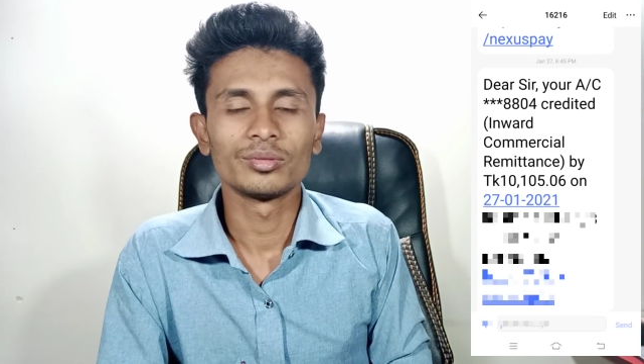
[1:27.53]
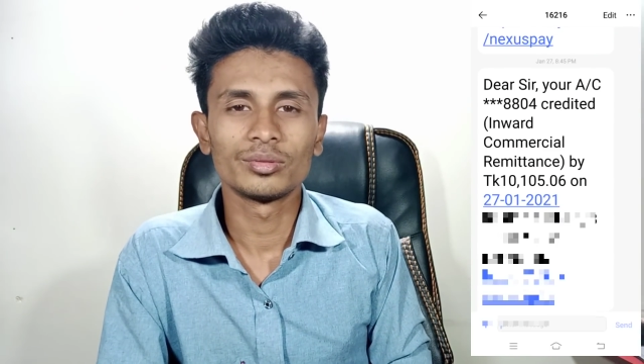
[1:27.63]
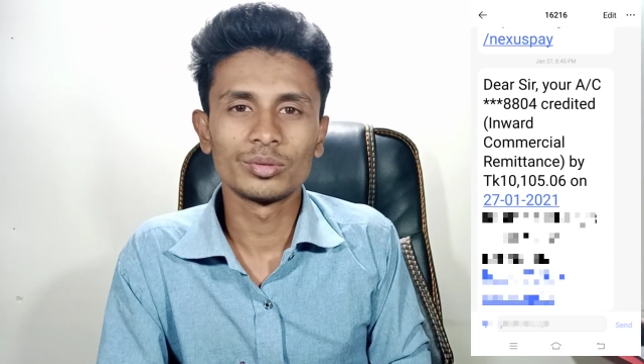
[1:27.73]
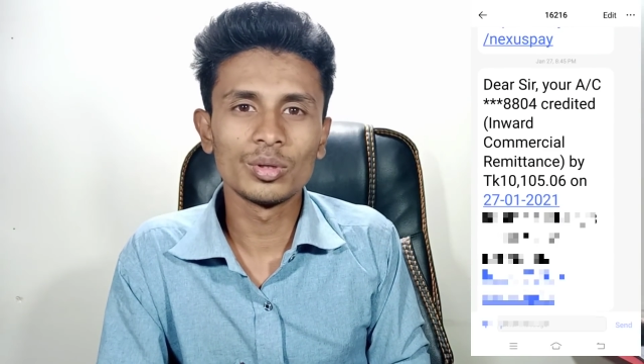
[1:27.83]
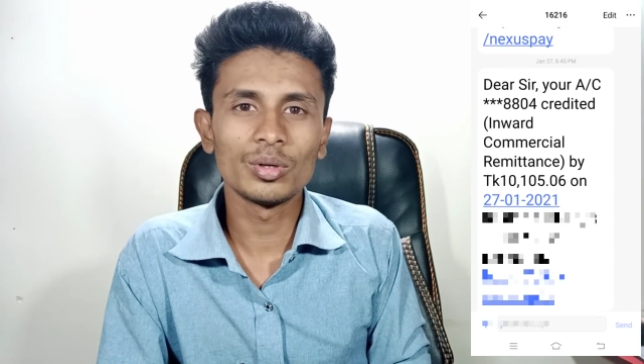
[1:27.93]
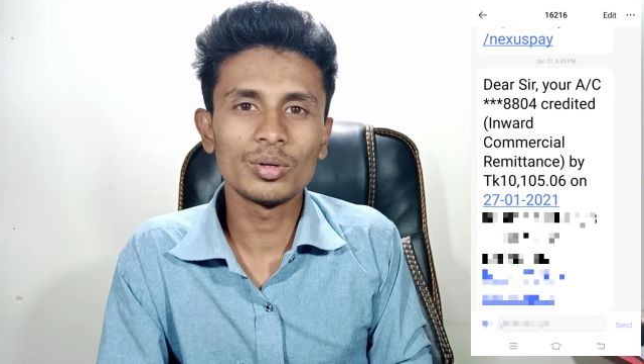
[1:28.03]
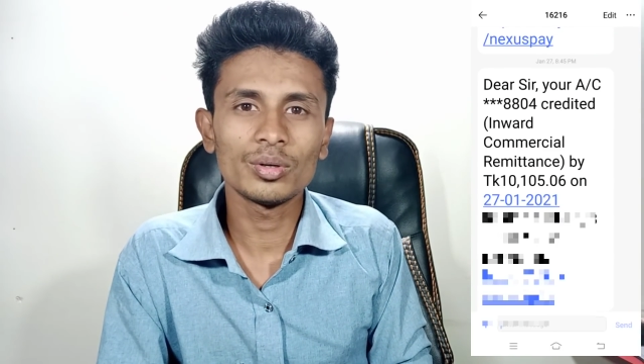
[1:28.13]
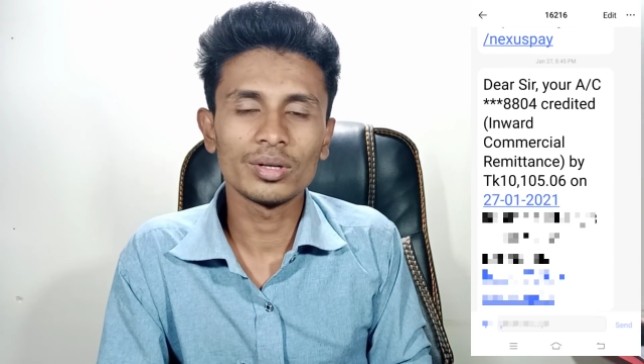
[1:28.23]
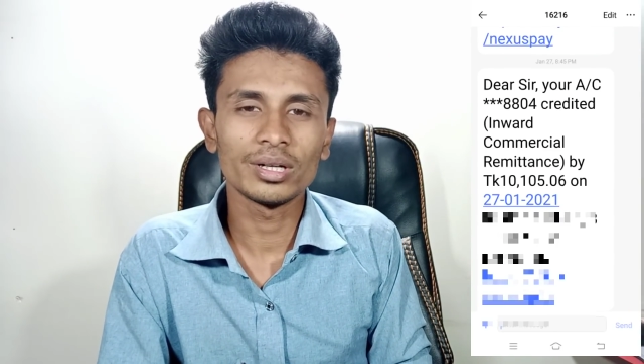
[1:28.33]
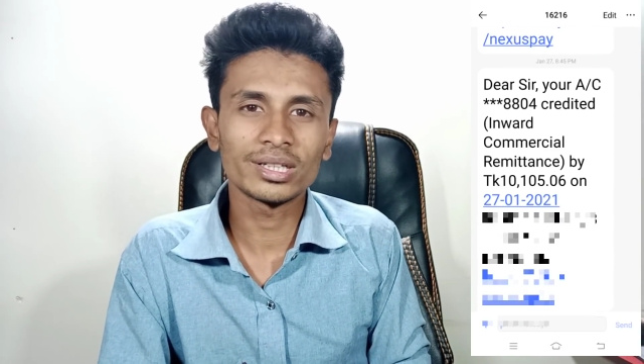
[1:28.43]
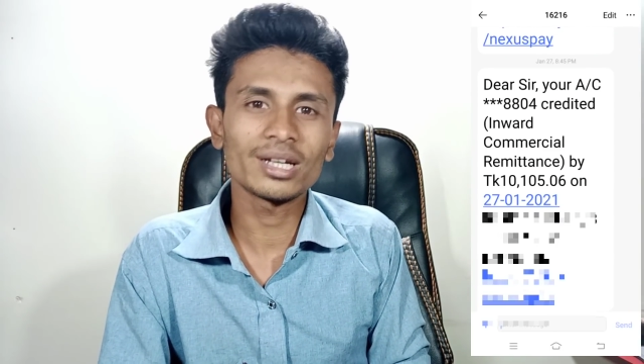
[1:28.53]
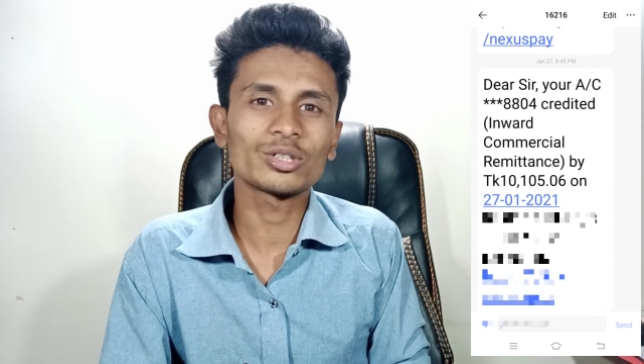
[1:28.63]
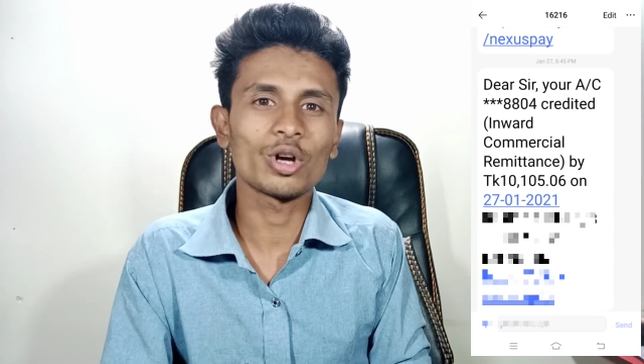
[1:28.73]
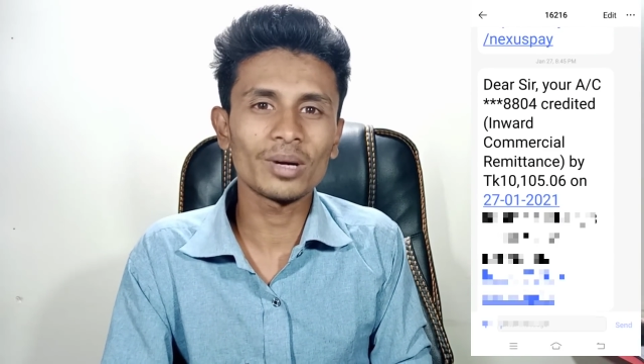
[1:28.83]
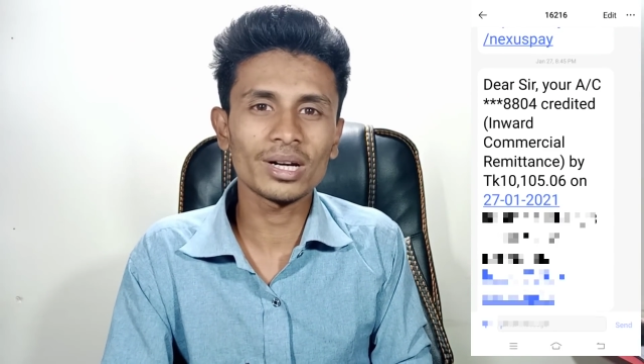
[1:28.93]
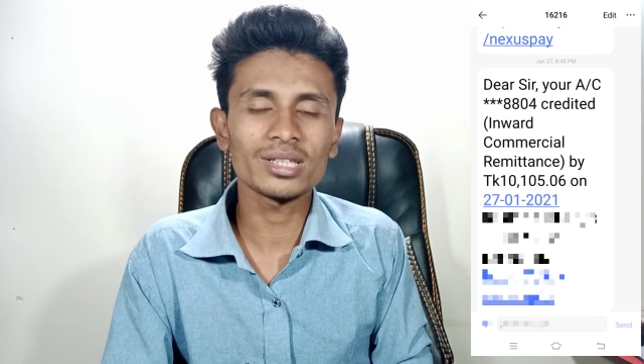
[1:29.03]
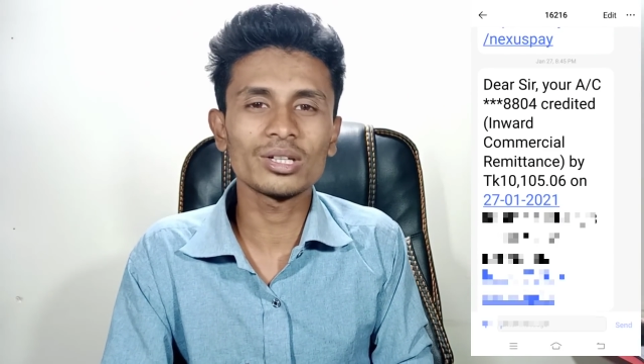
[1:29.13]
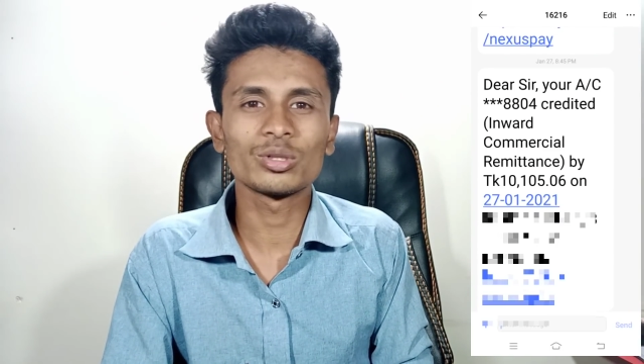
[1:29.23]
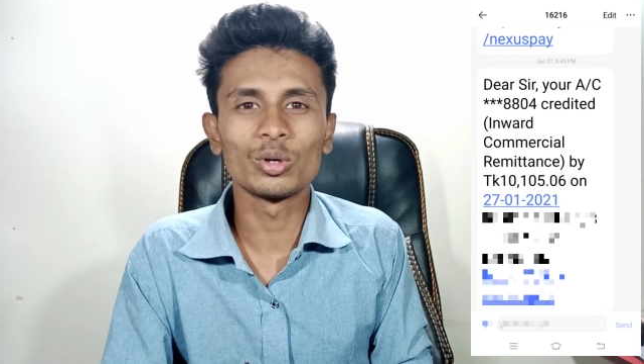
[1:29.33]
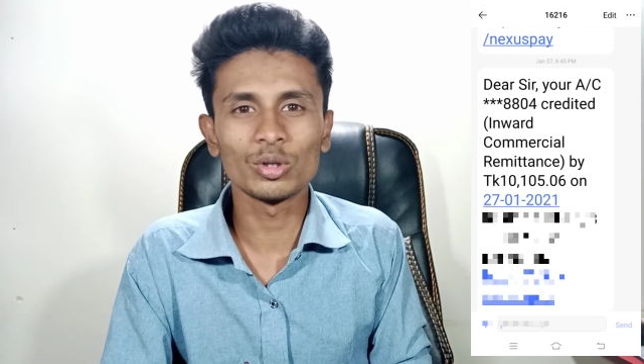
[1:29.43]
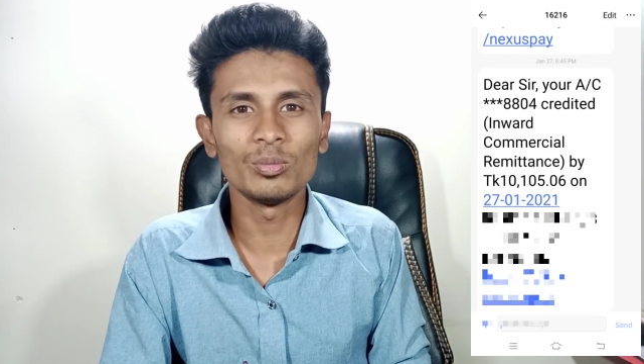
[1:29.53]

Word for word: তো এটা সবার কাছে ছোট